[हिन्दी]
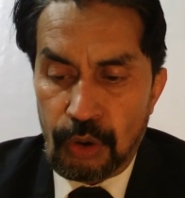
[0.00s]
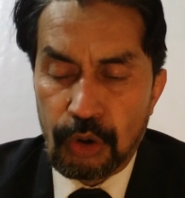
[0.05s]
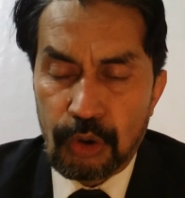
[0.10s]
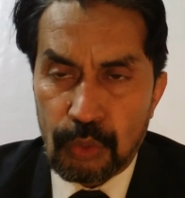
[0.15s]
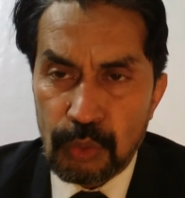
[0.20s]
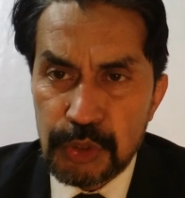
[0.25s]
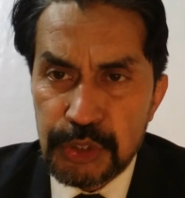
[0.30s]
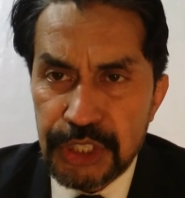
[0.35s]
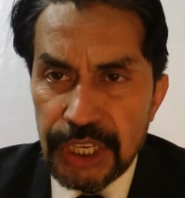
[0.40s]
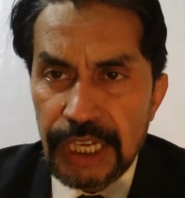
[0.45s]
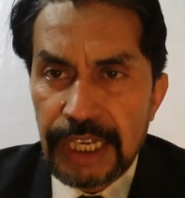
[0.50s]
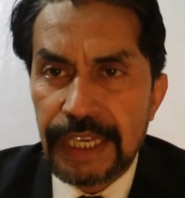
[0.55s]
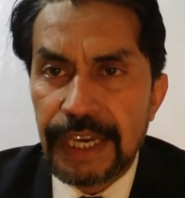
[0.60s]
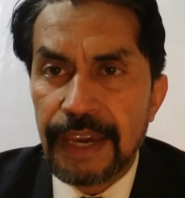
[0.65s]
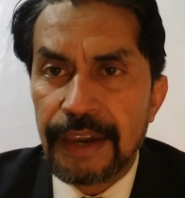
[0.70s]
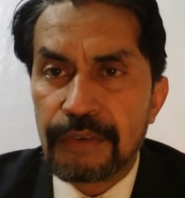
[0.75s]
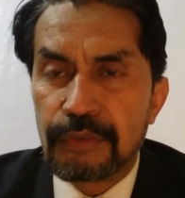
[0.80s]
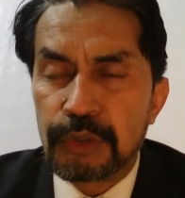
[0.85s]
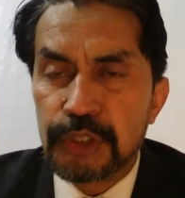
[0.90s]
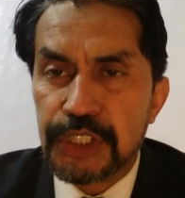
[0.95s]
और उसके
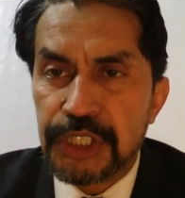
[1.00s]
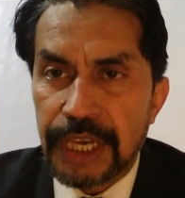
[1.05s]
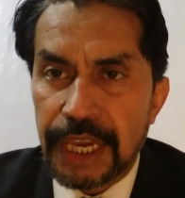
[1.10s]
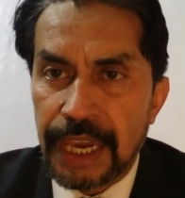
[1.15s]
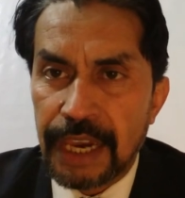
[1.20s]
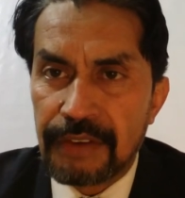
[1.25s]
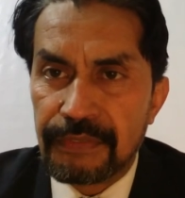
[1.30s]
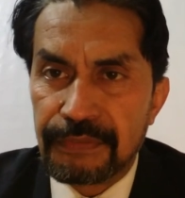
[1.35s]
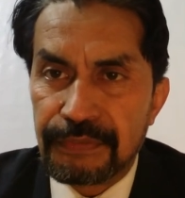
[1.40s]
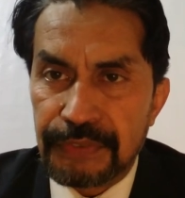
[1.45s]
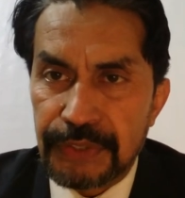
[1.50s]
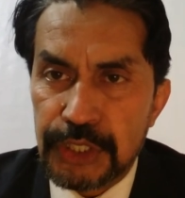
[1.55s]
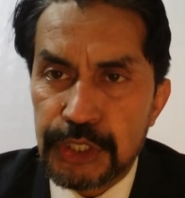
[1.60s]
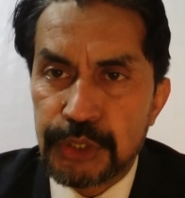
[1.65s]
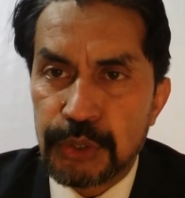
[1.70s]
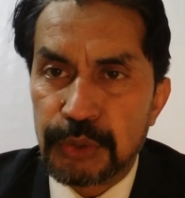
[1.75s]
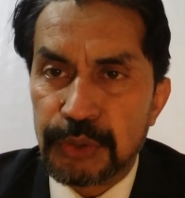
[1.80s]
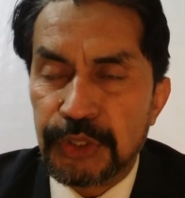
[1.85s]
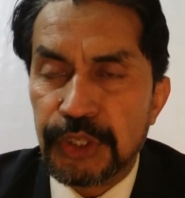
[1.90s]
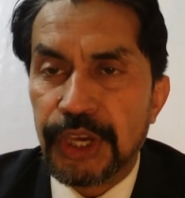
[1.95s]
लिए कुछ एक
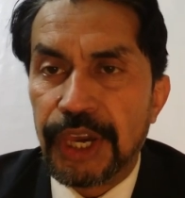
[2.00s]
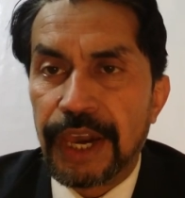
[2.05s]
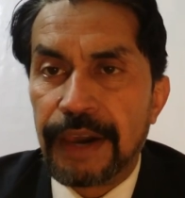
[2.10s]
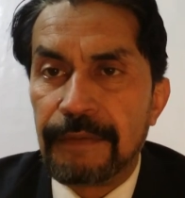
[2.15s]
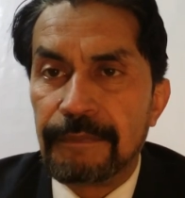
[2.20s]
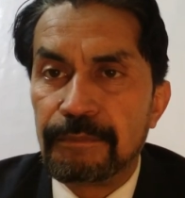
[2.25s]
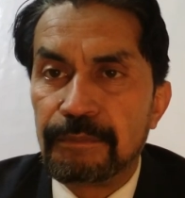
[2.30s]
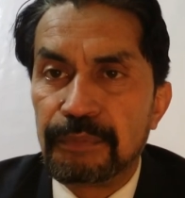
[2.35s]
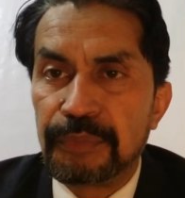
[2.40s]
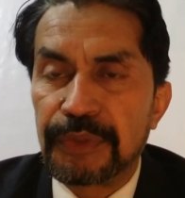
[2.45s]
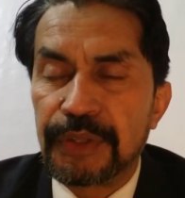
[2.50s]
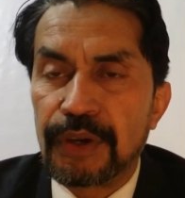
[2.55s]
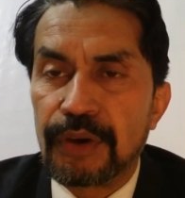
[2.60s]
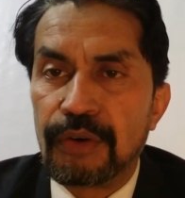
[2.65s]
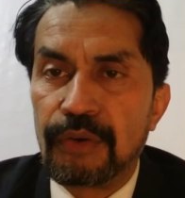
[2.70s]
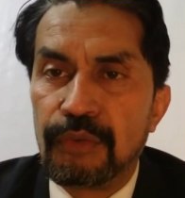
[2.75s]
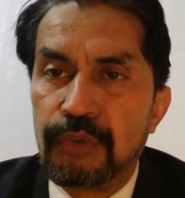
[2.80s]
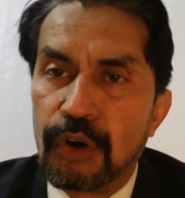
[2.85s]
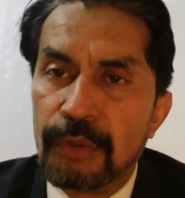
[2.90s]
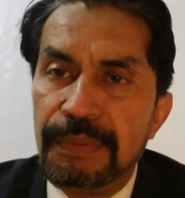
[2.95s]
फ़ीस होती है
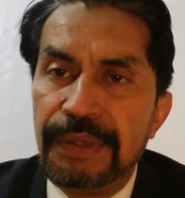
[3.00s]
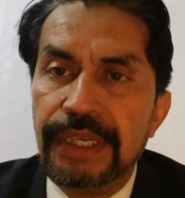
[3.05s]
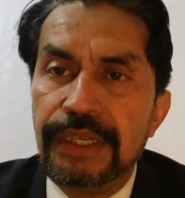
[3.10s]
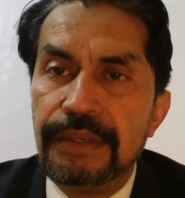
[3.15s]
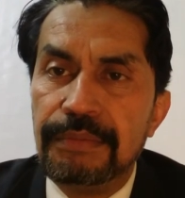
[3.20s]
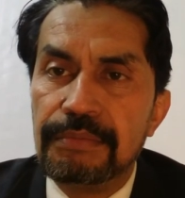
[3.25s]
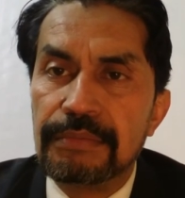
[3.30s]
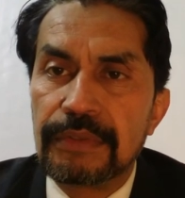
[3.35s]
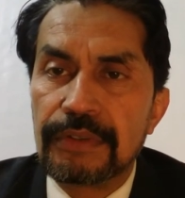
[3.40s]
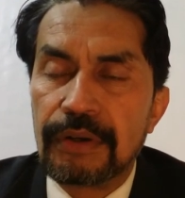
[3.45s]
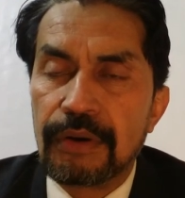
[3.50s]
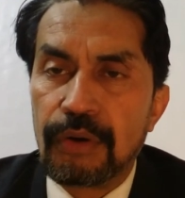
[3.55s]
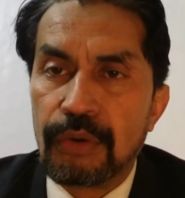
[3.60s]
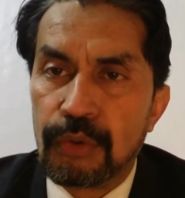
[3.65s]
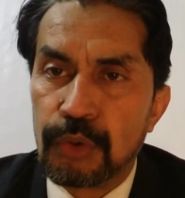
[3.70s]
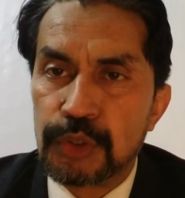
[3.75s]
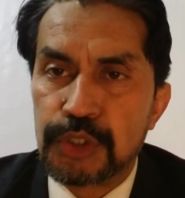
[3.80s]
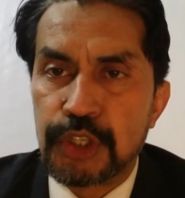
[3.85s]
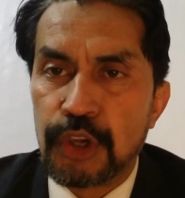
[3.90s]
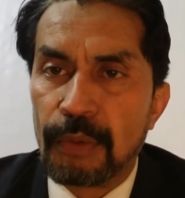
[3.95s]
वो भी
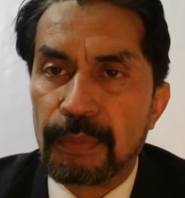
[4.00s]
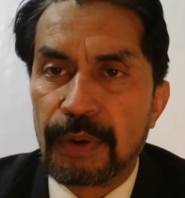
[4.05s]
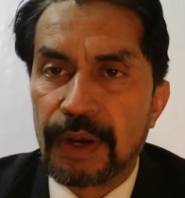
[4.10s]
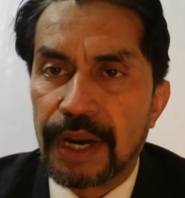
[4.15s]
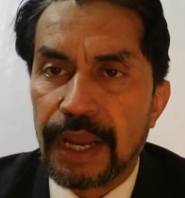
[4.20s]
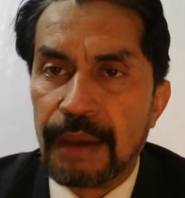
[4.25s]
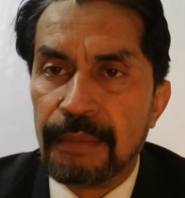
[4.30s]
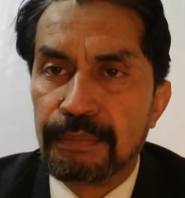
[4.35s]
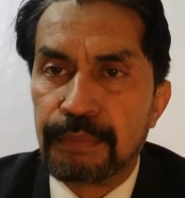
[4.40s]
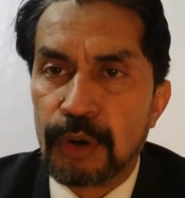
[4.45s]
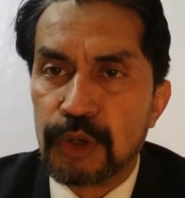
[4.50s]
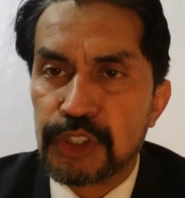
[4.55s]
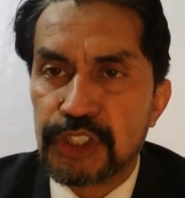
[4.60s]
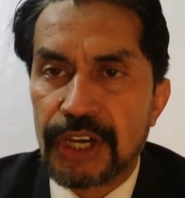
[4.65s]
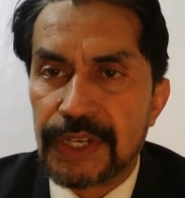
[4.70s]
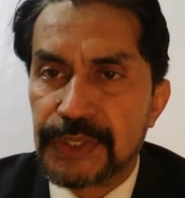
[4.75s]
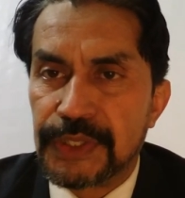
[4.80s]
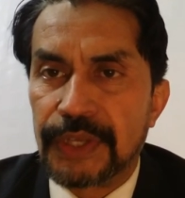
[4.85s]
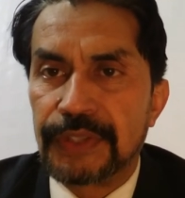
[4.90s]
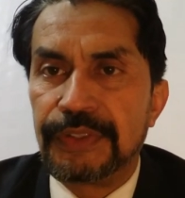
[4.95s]
उसके ऊपर एम्पोज
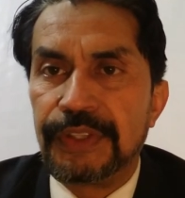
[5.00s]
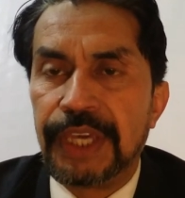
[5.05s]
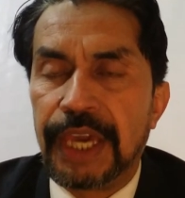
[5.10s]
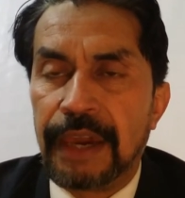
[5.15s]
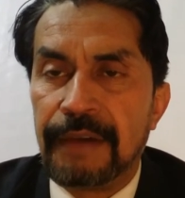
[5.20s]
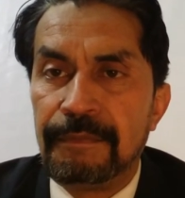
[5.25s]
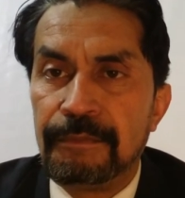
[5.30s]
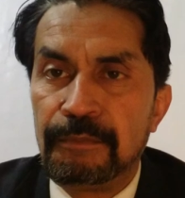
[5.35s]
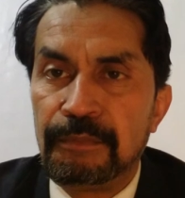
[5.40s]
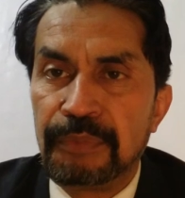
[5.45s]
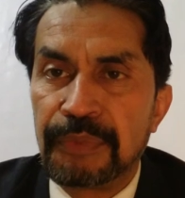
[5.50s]
कर सकती हैं